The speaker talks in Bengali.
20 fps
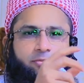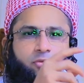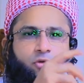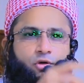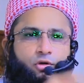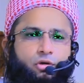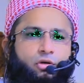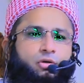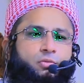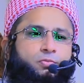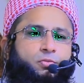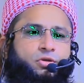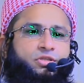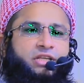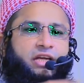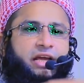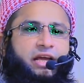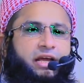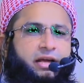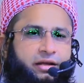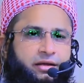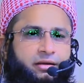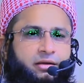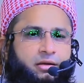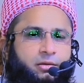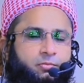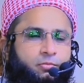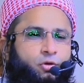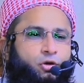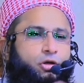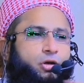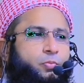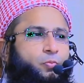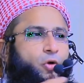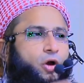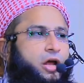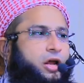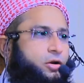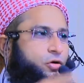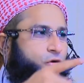ভুল বুঝায় ভুল
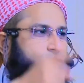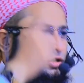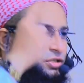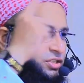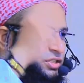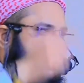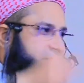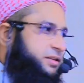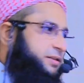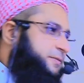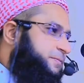পড়ানো হয়েছে